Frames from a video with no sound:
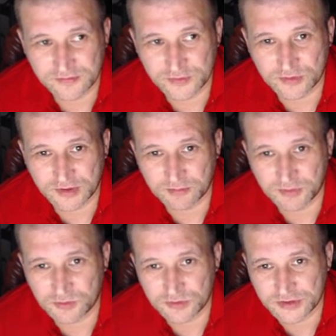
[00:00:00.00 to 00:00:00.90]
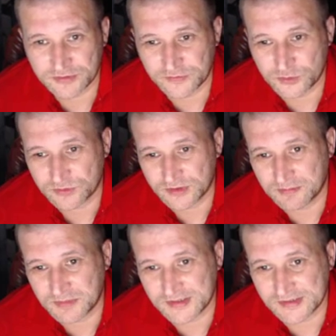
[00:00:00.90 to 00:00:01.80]
все как положено, все
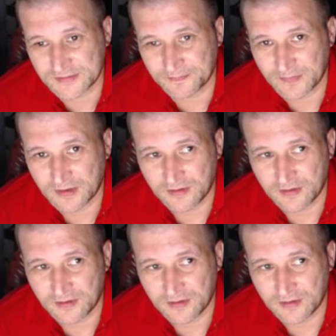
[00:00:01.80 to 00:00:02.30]
на месте.